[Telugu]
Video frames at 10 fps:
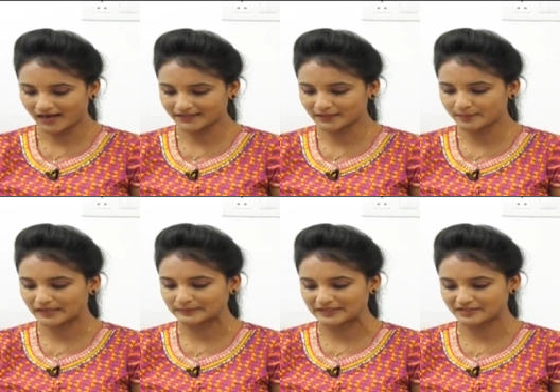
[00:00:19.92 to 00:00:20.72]

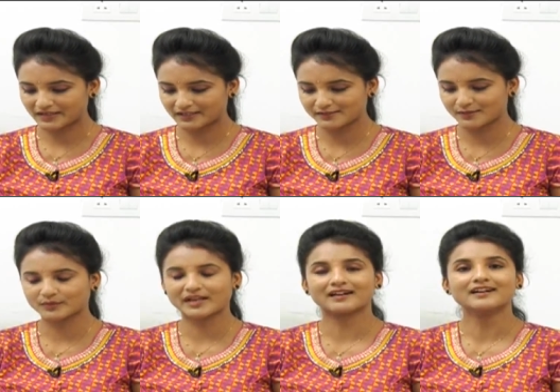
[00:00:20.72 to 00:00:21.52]
హైదరాబాద్ బంజారాహిల్స్లో
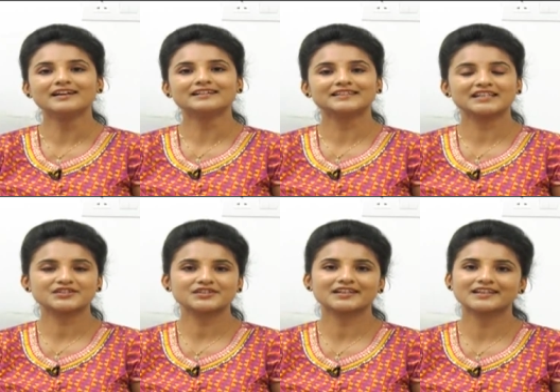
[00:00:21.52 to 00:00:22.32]
ఉన్న
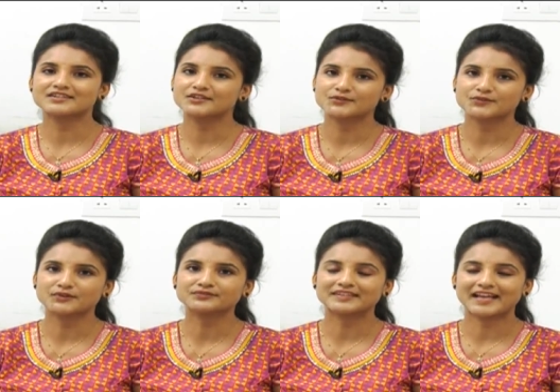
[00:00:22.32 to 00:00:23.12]
నేషనల్ ఇన్స్టిట్యూట్
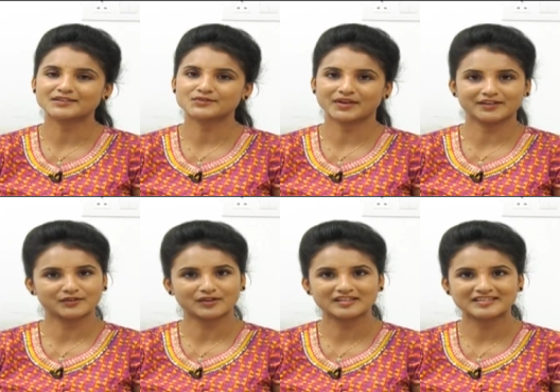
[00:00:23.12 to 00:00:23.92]
ఆఫ్ గ్యాస్ట్రో
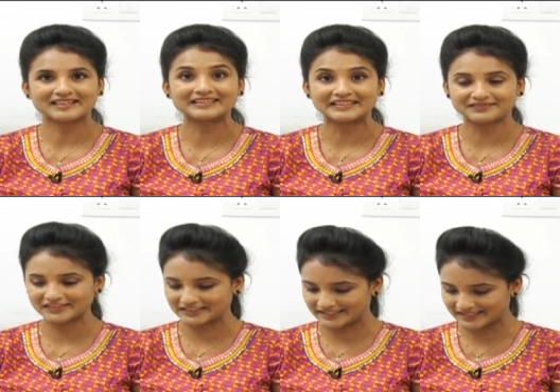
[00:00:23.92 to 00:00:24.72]
ఎంట్రాలజీ అండ్
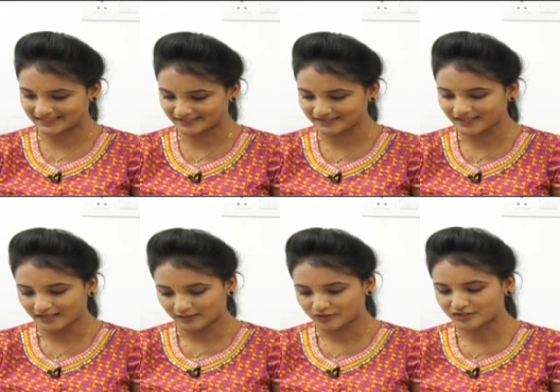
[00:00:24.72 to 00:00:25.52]
లివర్ డిసీస్
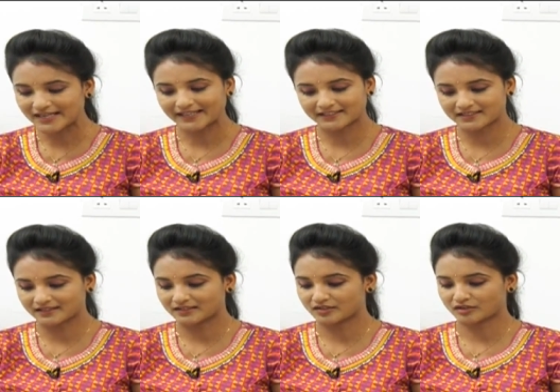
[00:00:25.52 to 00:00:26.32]
నుంచి
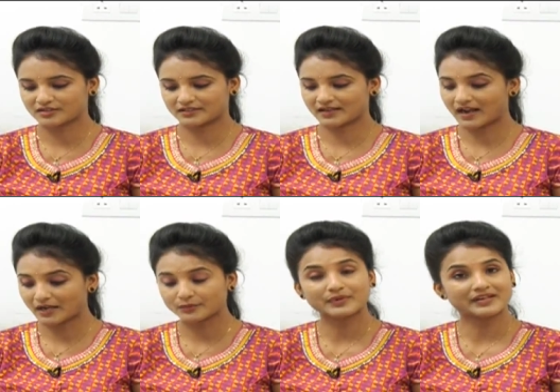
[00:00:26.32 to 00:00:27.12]
డైరెక్టర్ డాక్టర్
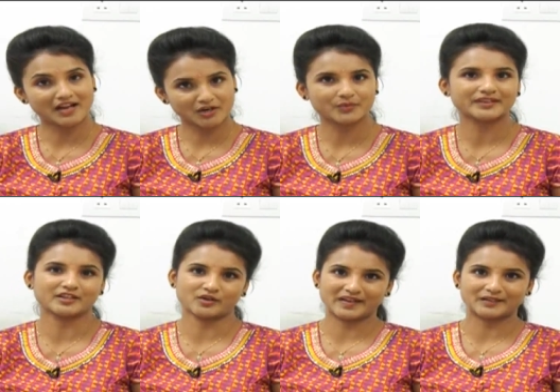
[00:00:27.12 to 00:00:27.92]
ఆర్వి
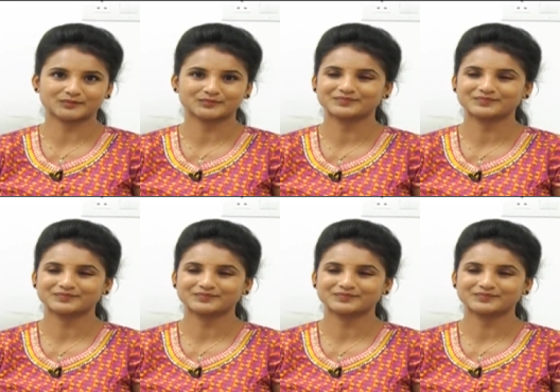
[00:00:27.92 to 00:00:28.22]
రాఘవేంద్రరావు గారు